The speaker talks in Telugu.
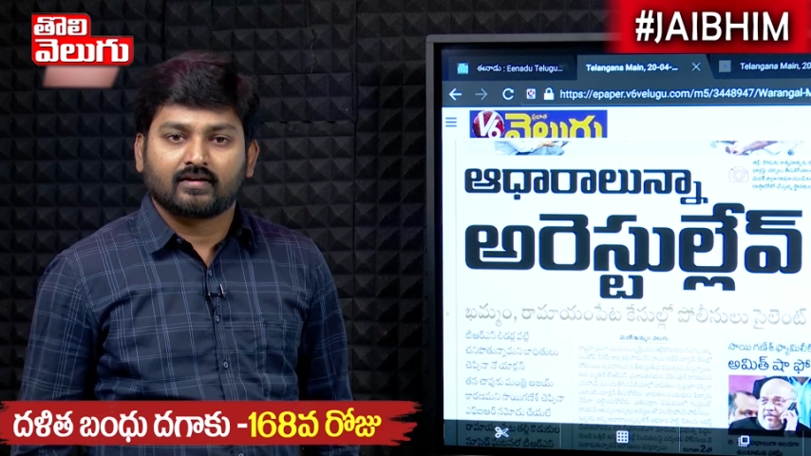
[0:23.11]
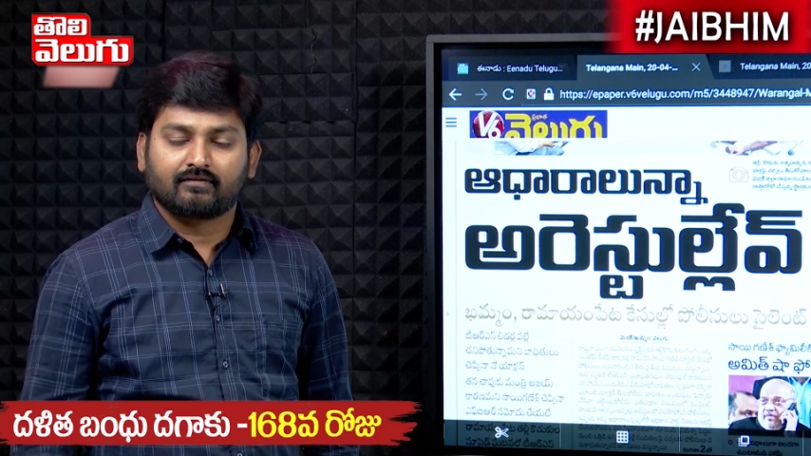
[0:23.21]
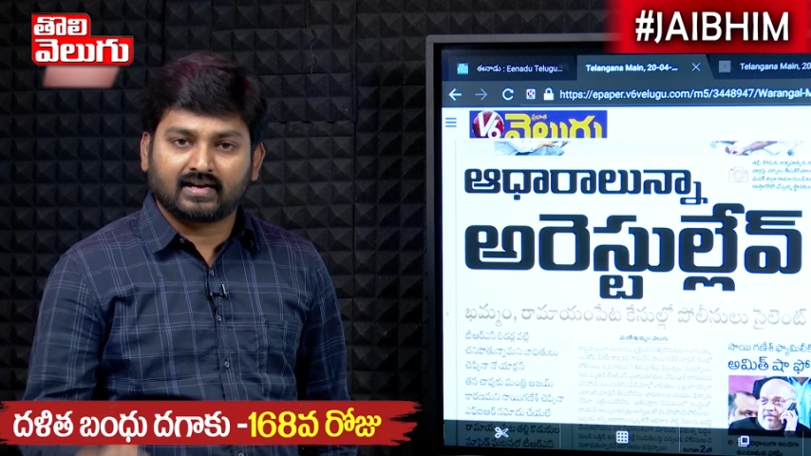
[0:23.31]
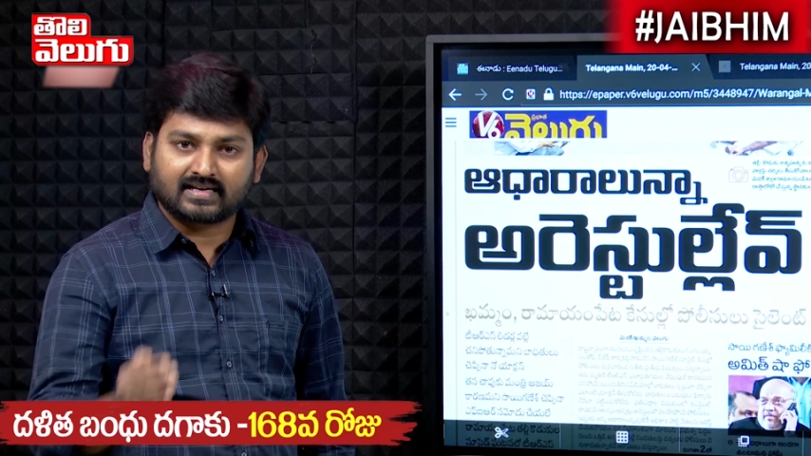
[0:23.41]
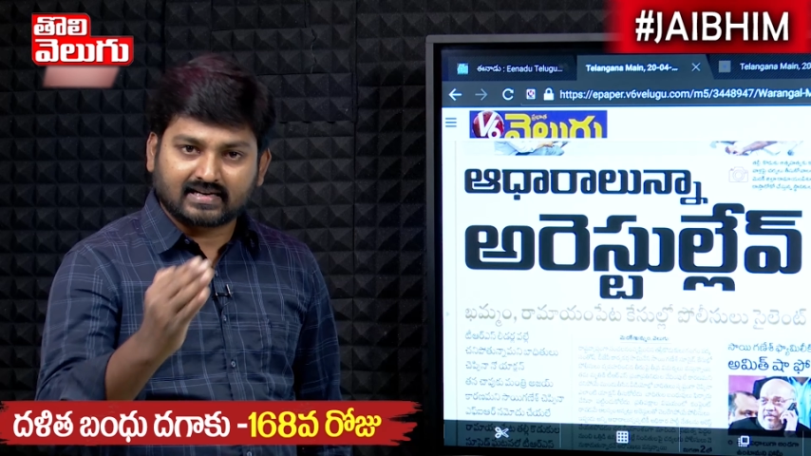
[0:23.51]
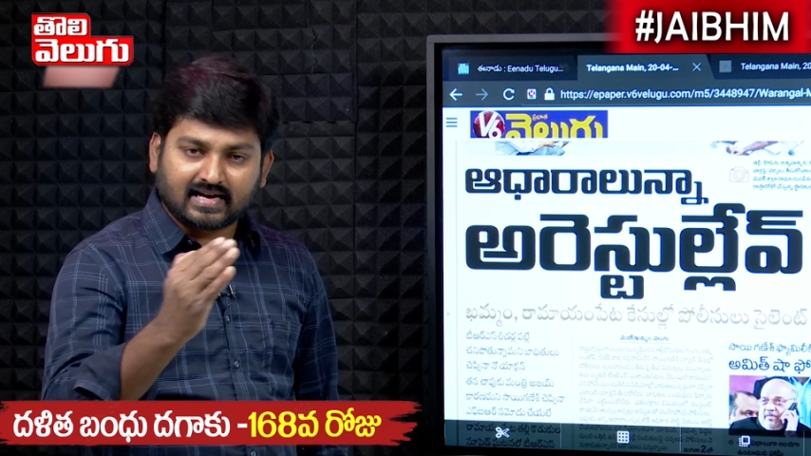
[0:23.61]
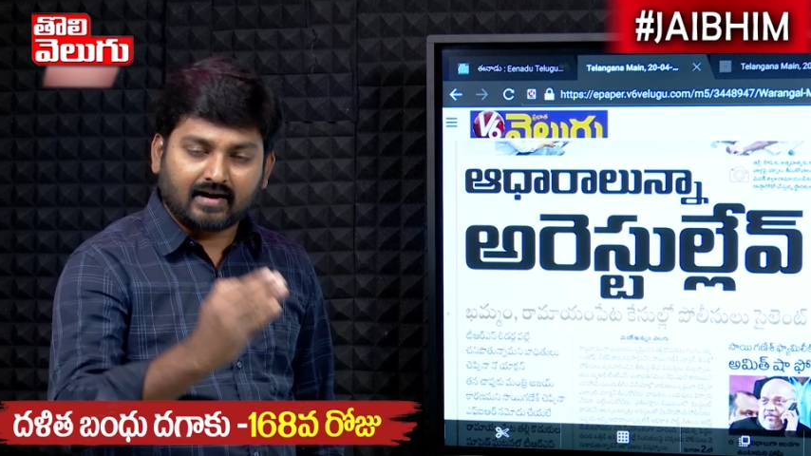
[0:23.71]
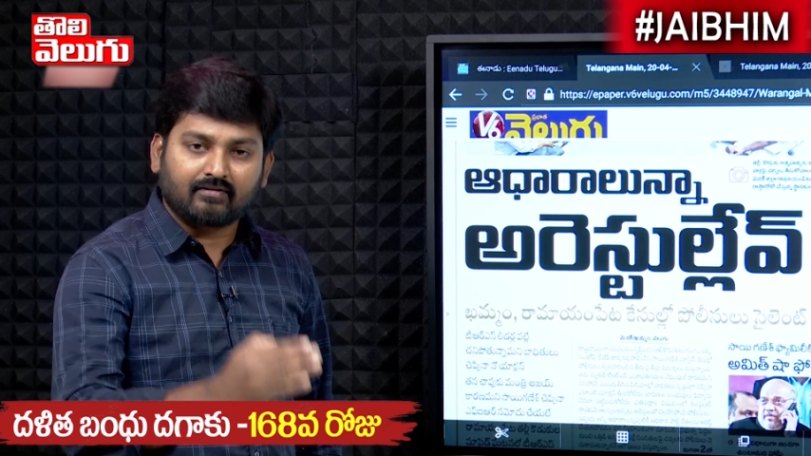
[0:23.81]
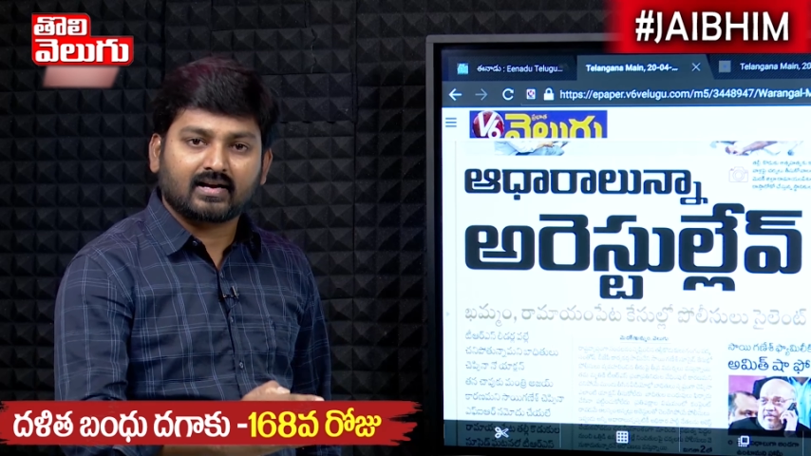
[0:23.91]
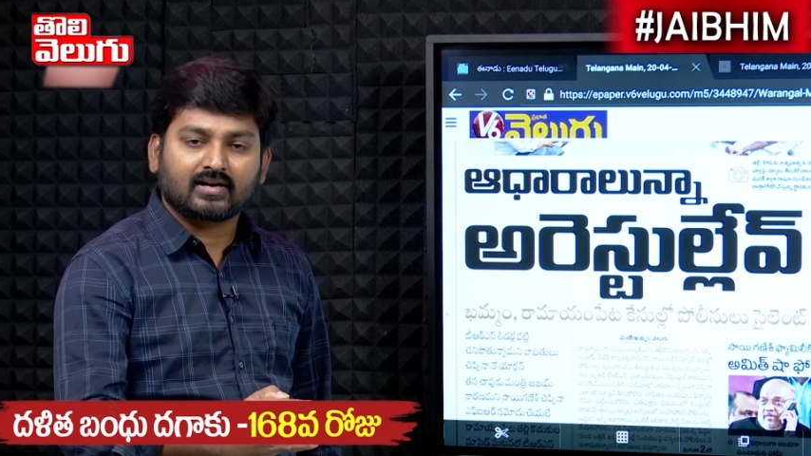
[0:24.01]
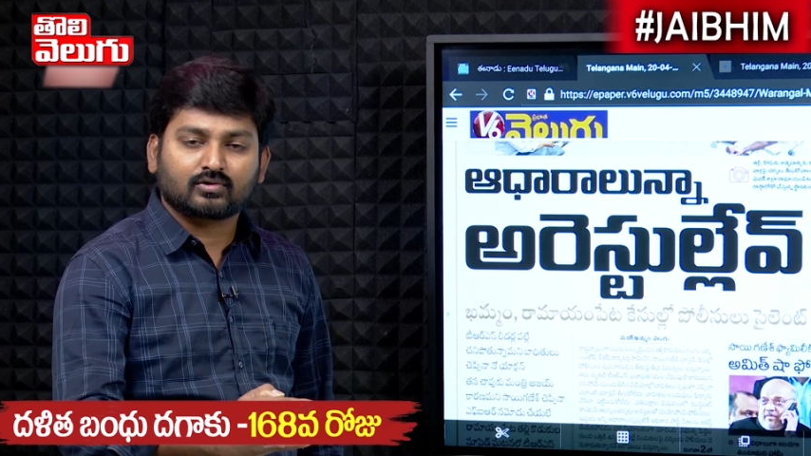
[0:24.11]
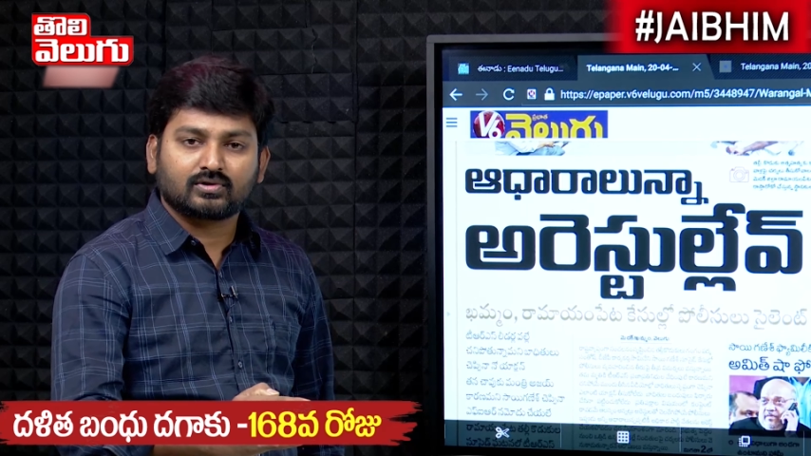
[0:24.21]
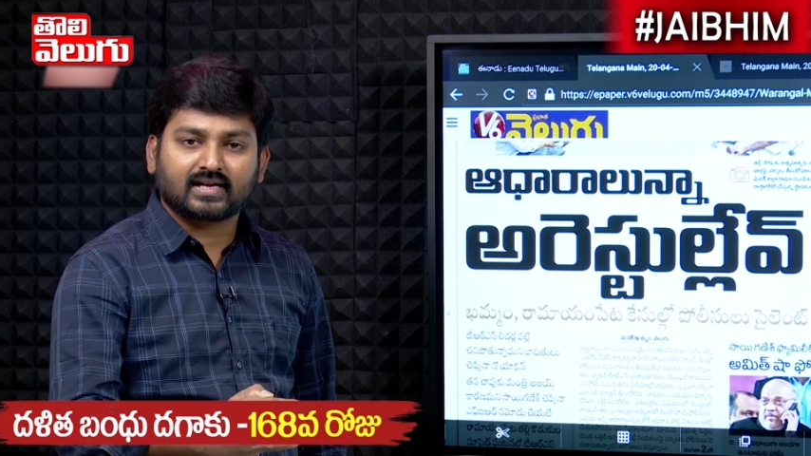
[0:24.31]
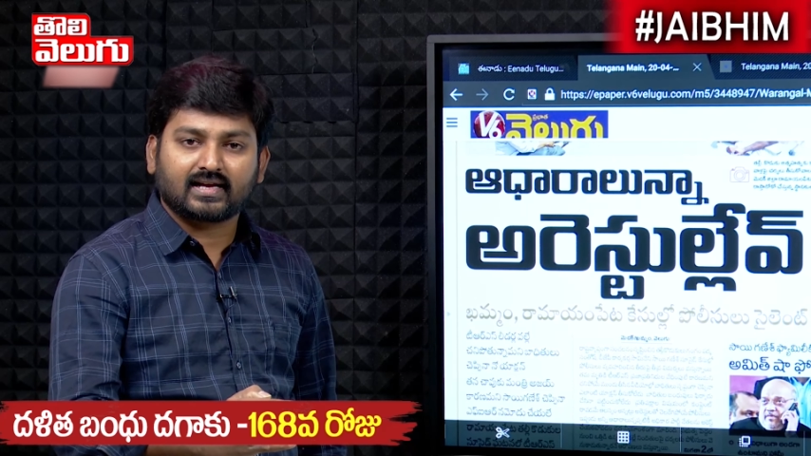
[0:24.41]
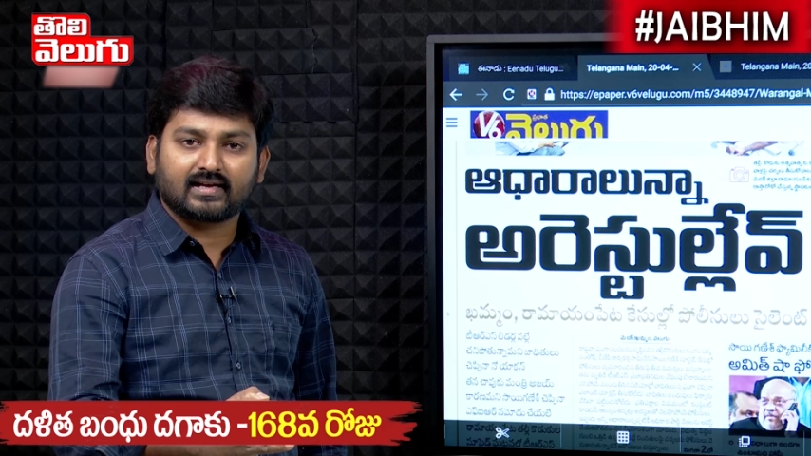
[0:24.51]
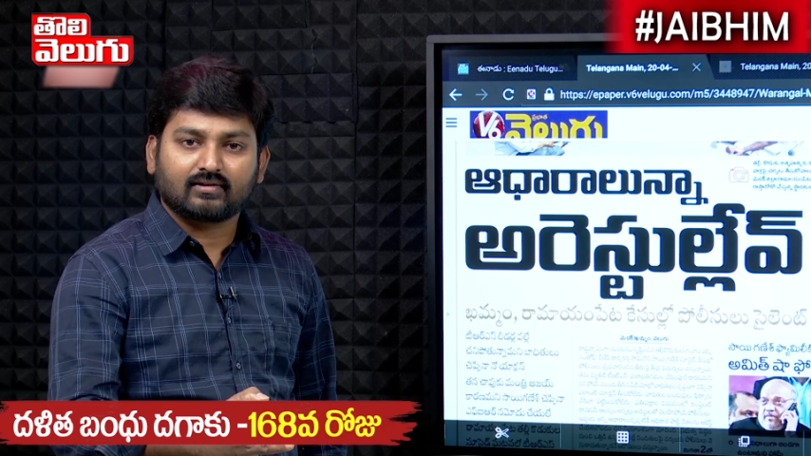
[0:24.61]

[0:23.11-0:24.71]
వీళ్ళకి కావాలనుకుంటే